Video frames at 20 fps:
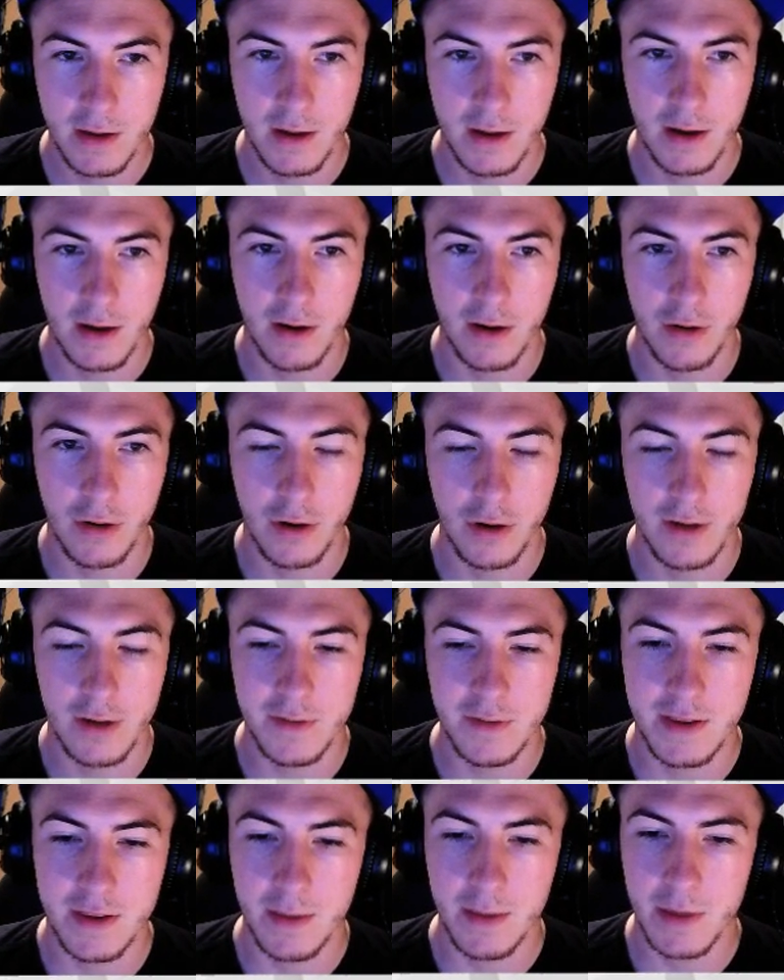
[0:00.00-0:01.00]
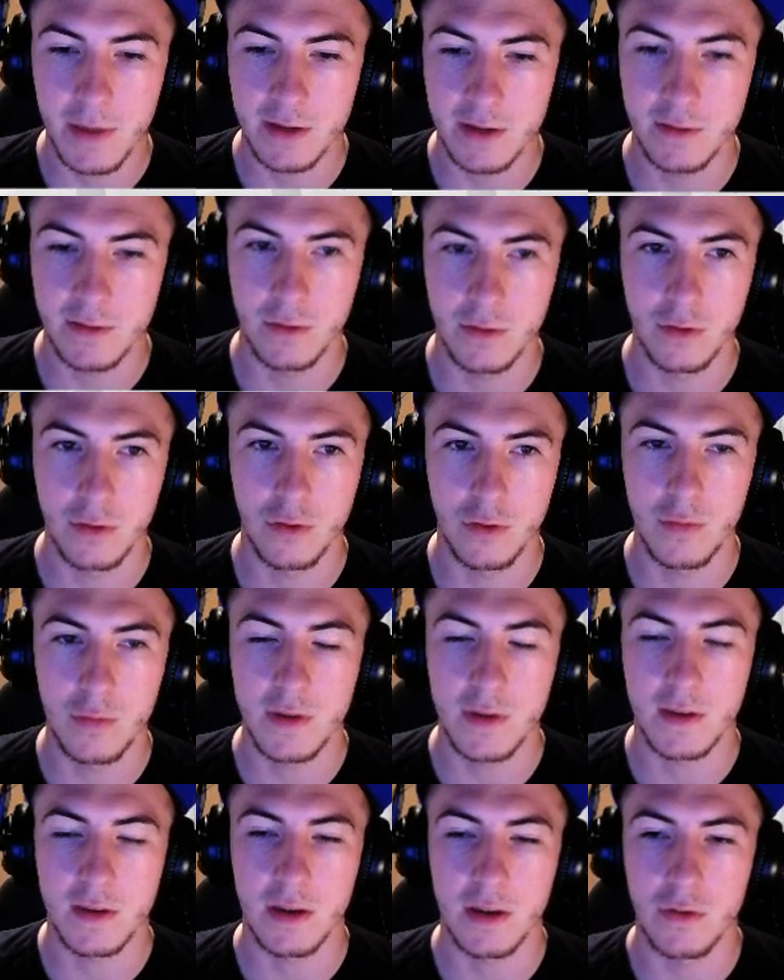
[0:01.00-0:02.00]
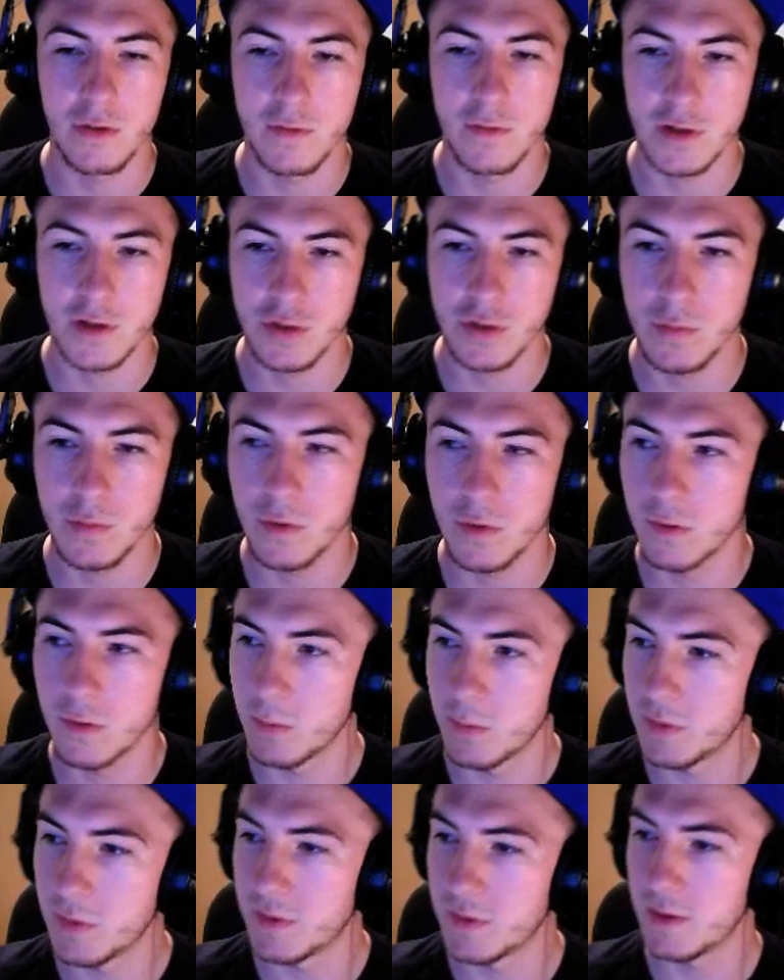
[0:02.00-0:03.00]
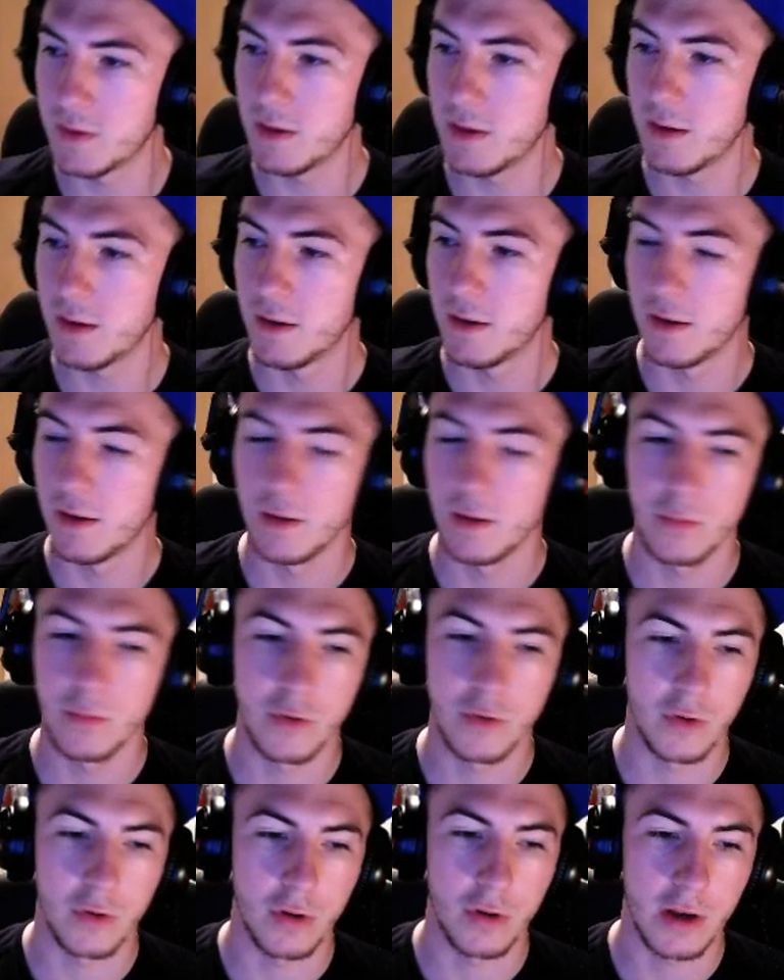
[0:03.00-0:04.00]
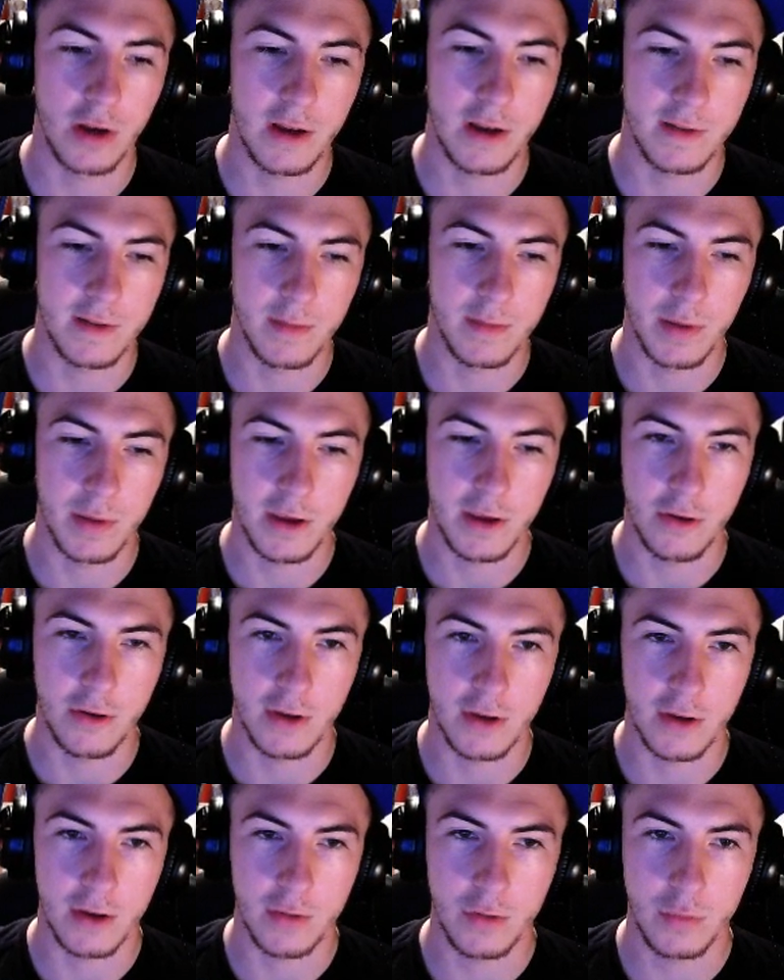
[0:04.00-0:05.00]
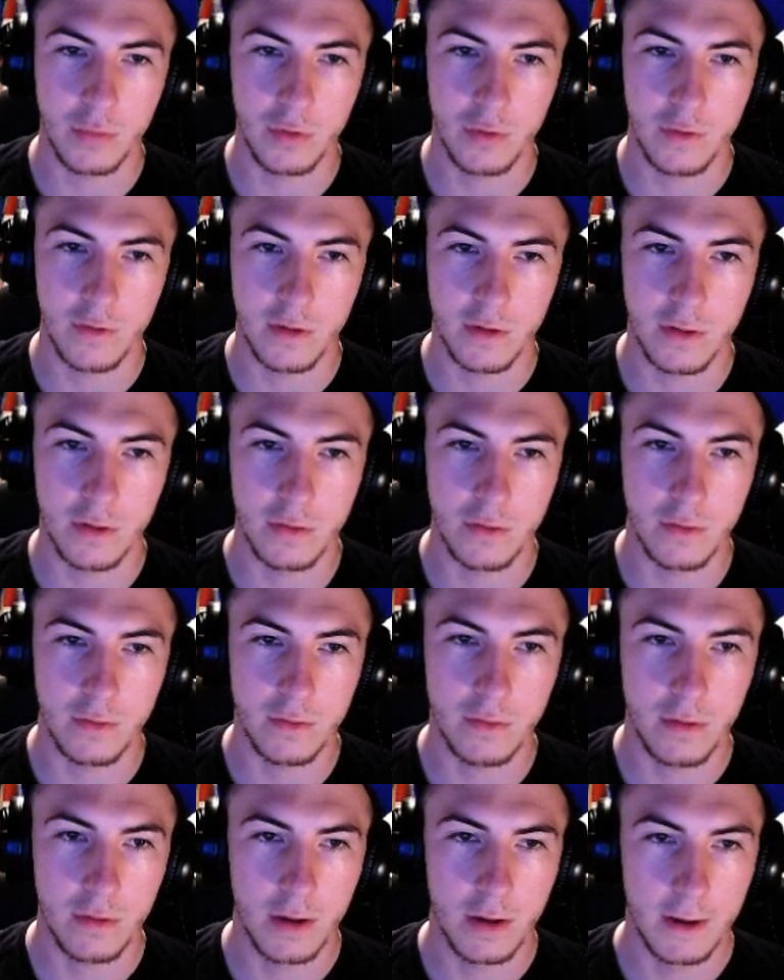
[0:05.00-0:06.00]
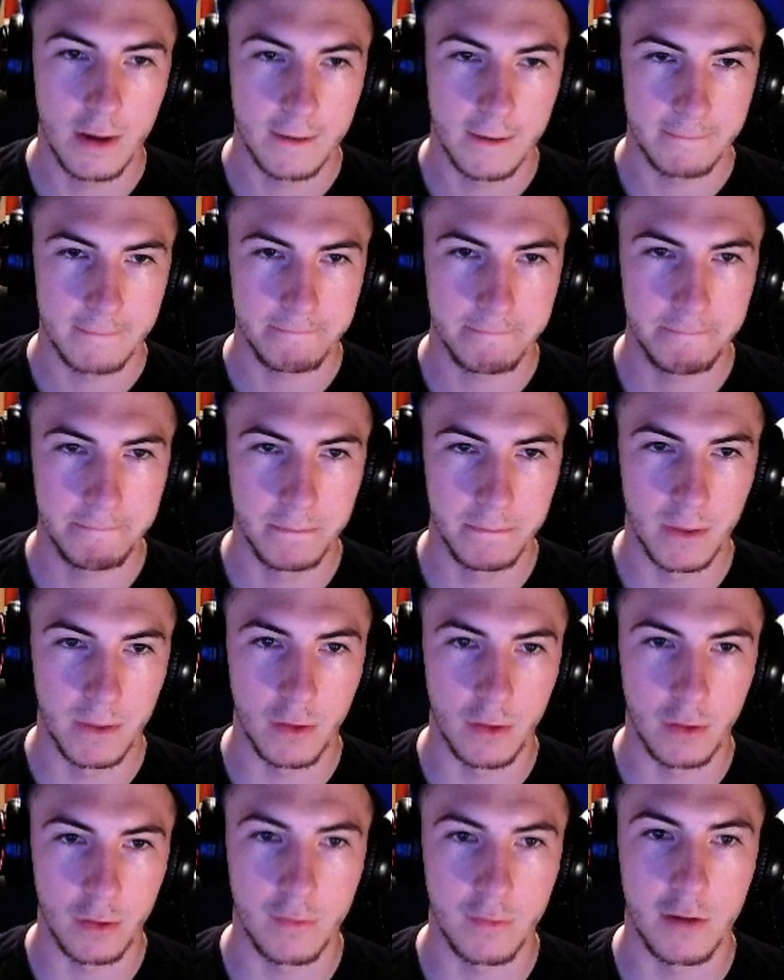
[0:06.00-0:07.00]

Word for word: euh, la Vitamax de, de Miss qui a dû vachement baisser, puisque là, elle s'est pris 40% euh, d'érosion. Alors, le